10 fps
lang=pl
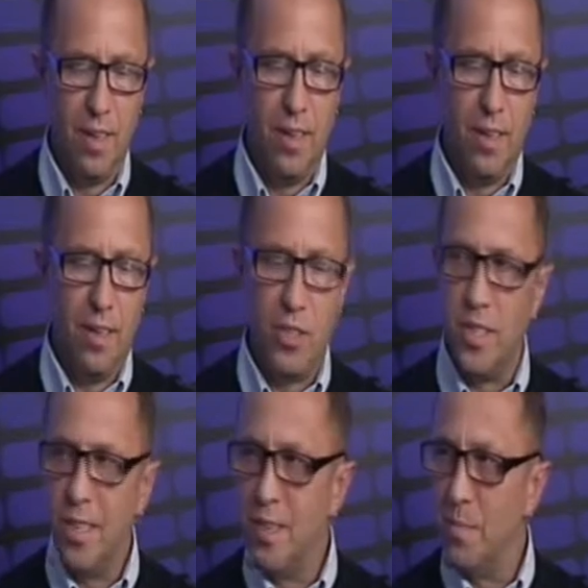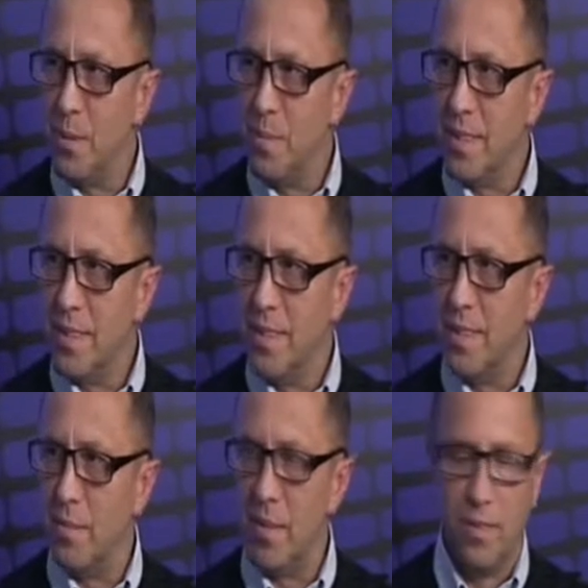idzie, idzie
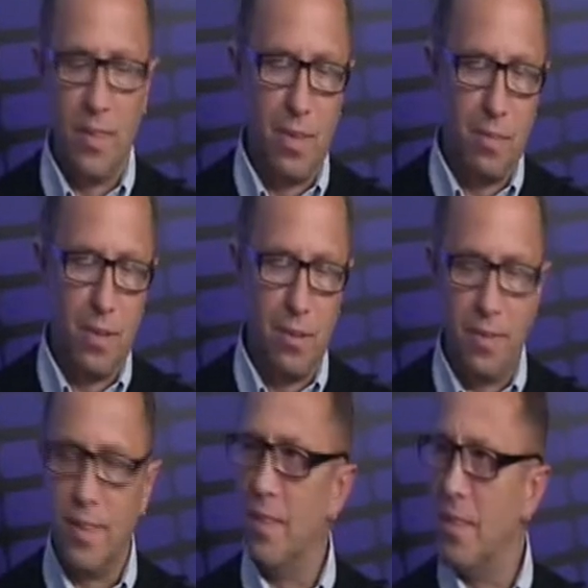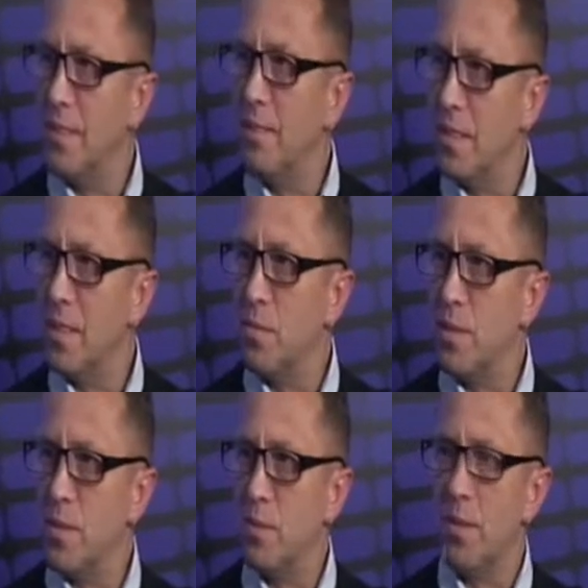podbeskidzie, prawda? Panowie, o to właśnie
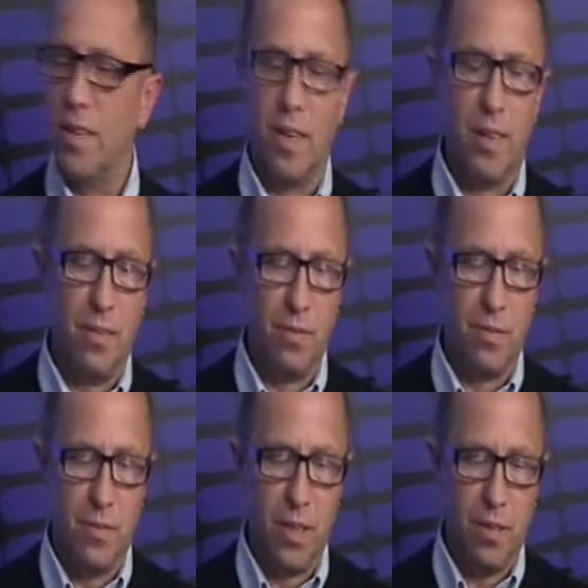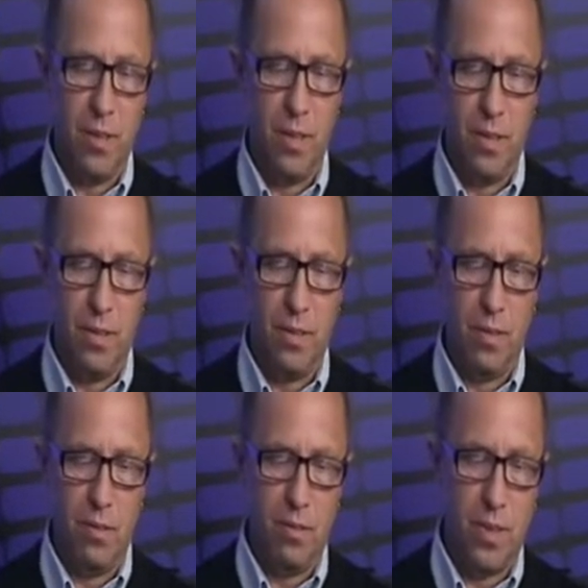przyszło. Ja w tej chwili
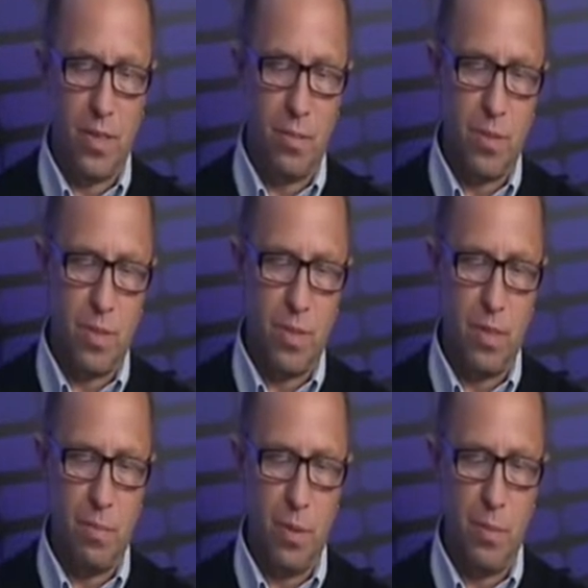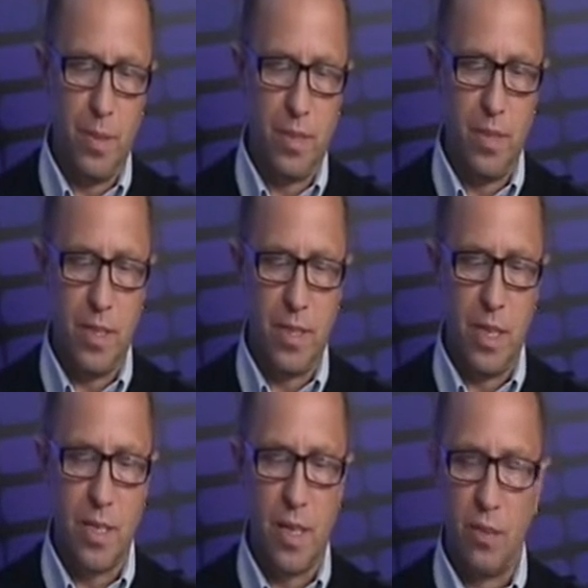uważam, że podbeskidzie
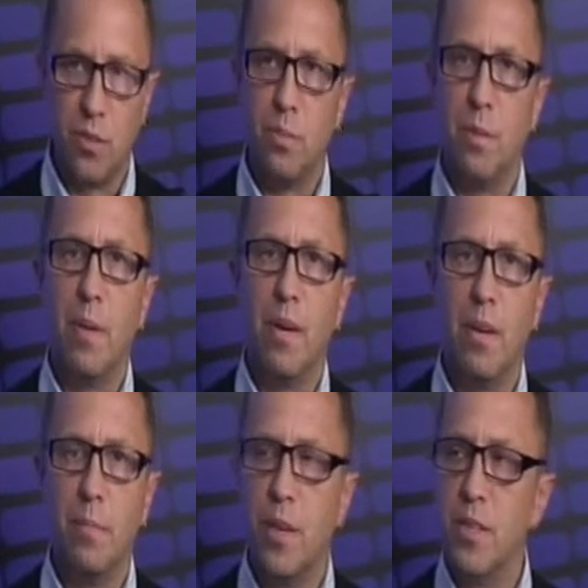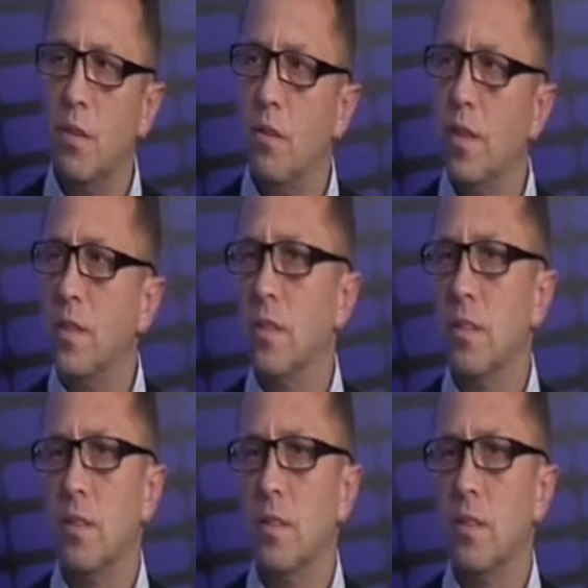stać na to, żeby ma maszerować. Y, w